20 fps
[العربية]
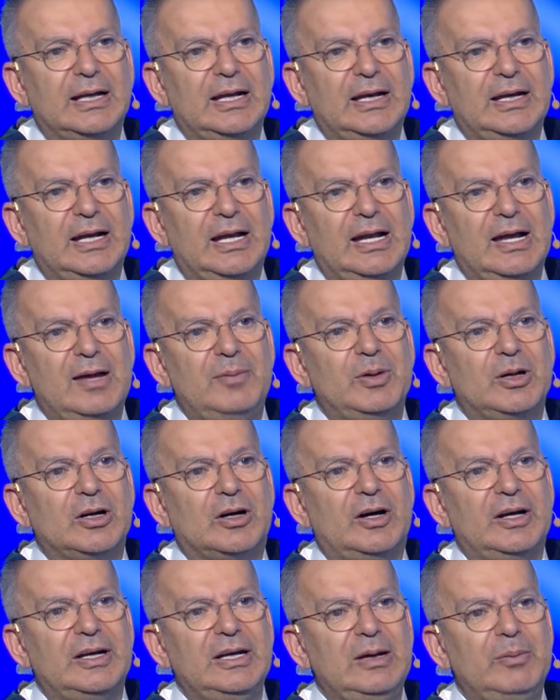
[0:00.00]
لنا لا من
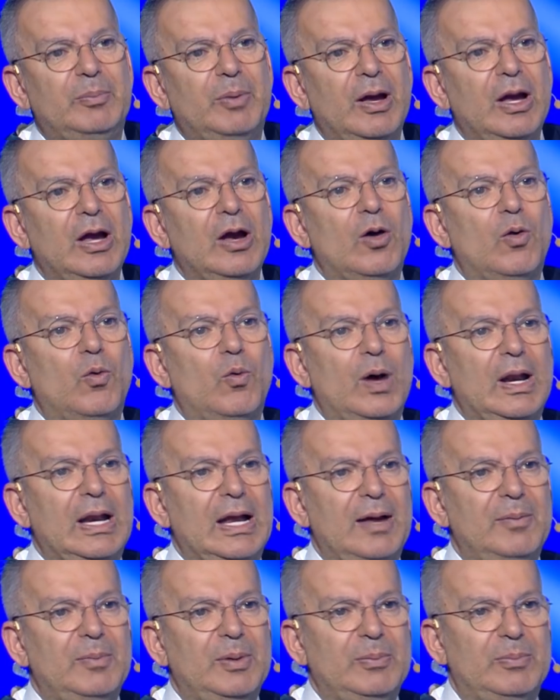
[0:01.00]
قريب
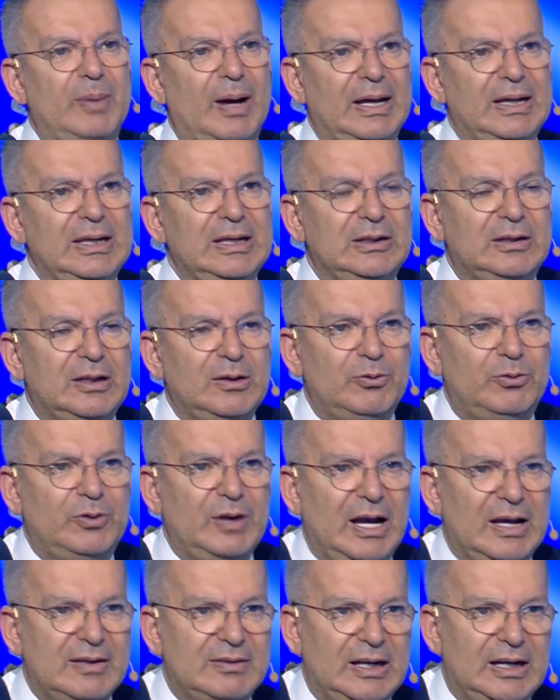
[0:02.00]
ولا من بعيد في
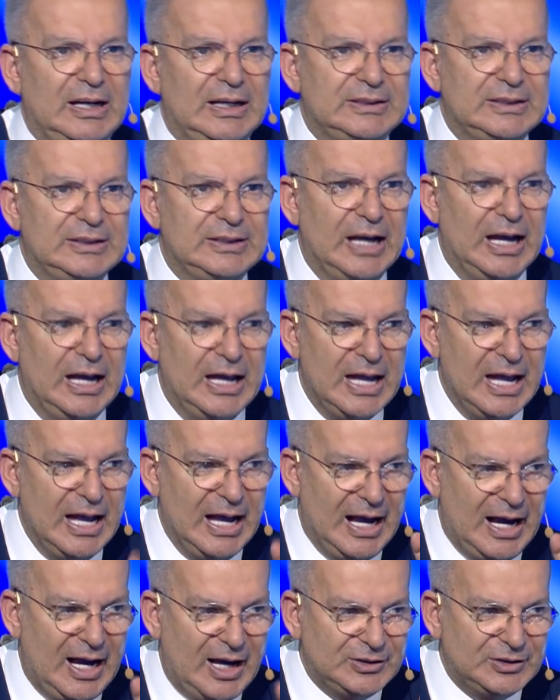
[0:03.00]
هذا الاعتداء
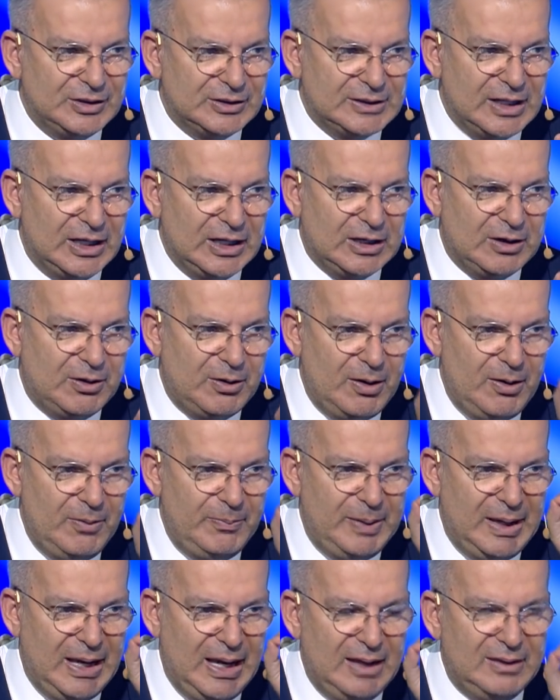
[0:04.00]
حضرتك
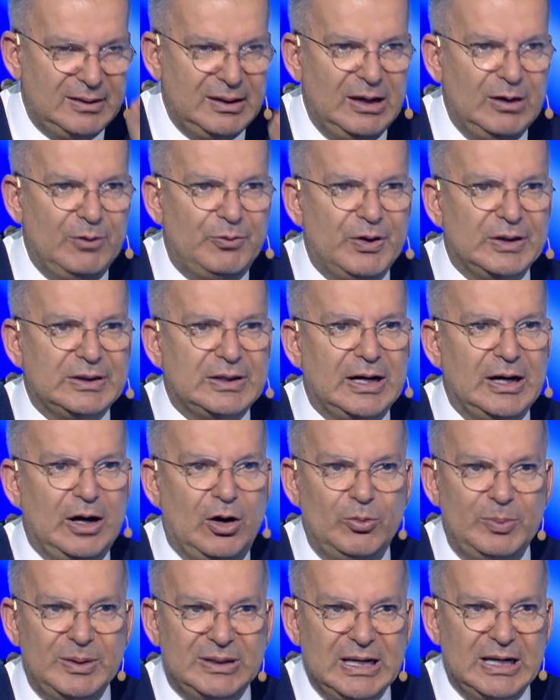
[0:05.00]
بهذه الفترة
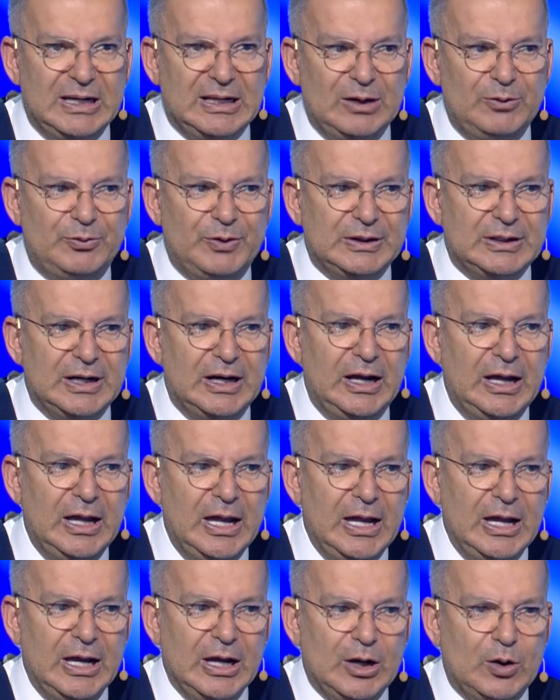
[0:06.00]
أو بتلك الفترة
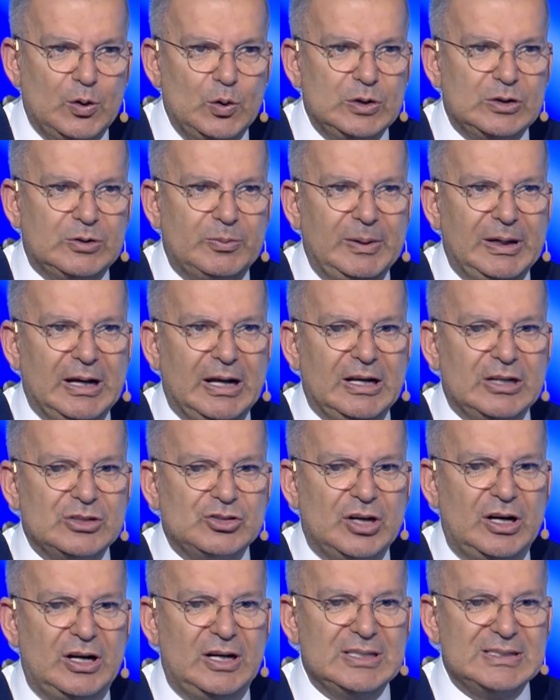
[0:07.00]
كنت من
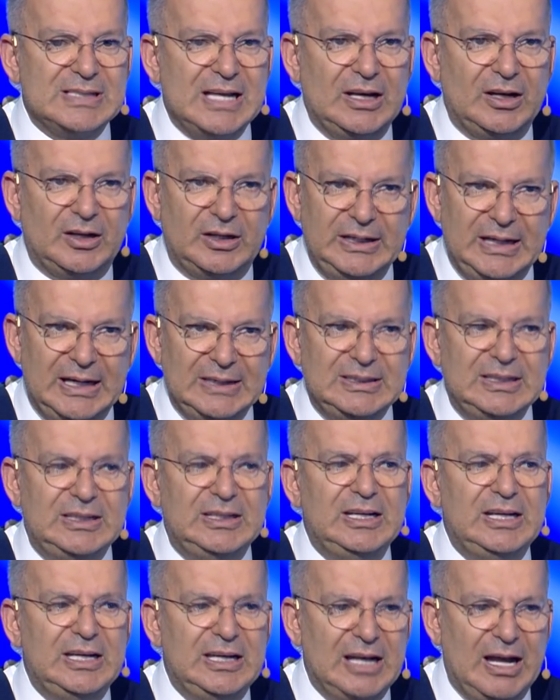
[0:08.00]
الأشخاص
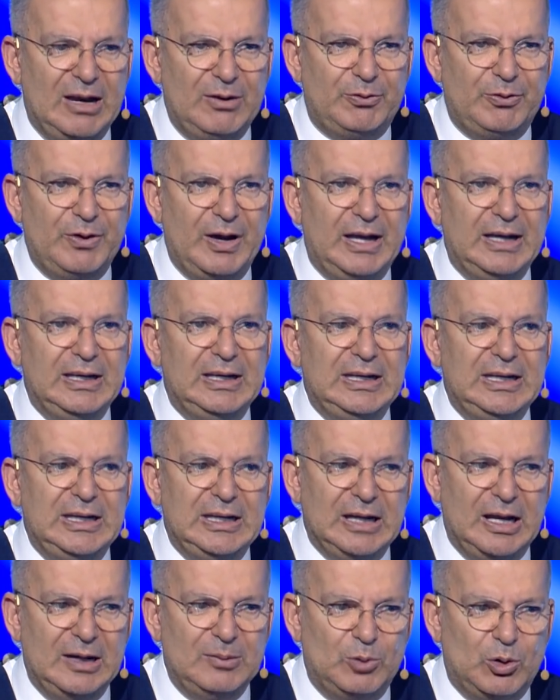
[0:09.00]
القياديين الفاعلين
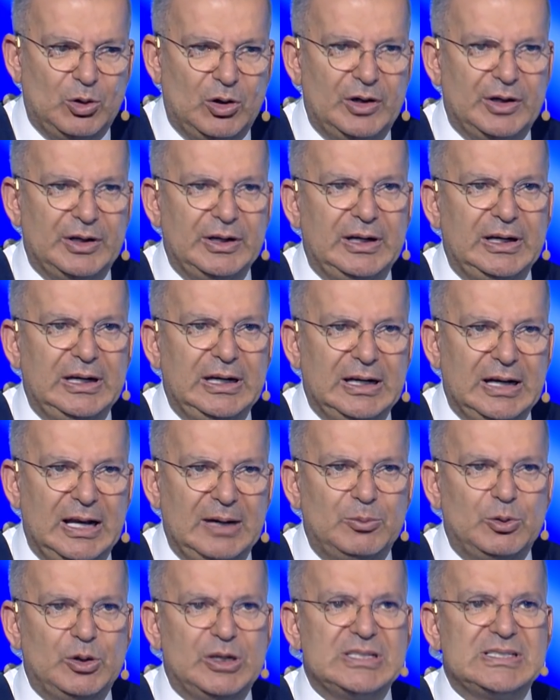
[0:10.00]
المقررين
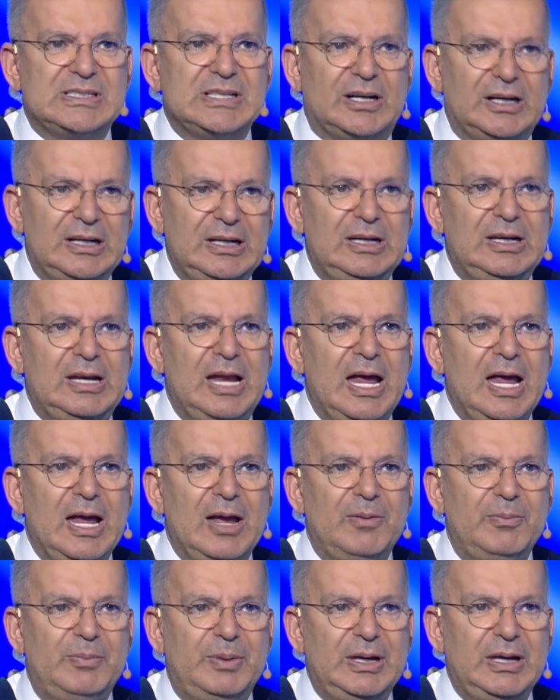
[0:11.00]
المنسقين
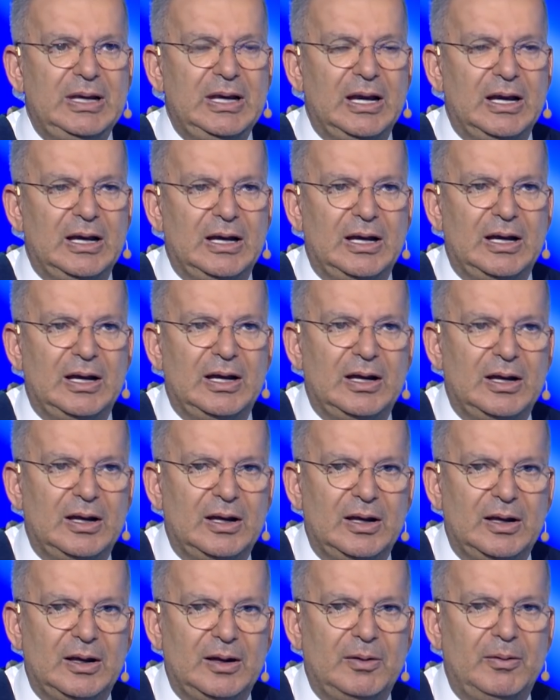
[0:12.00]
بما
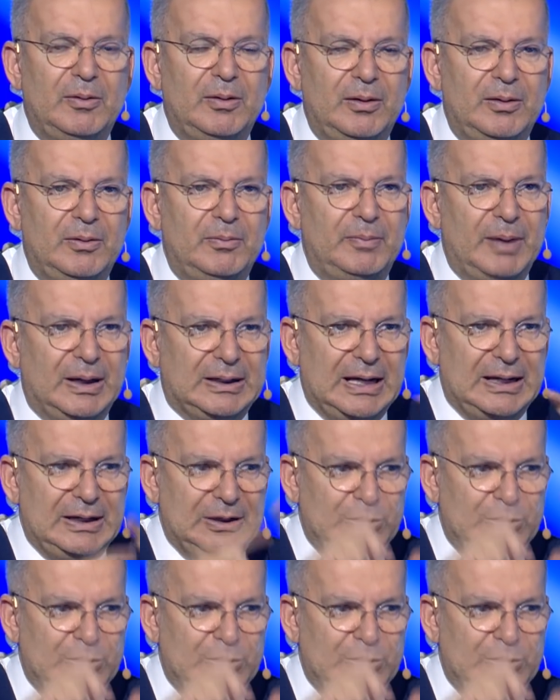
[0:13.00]
آه، كان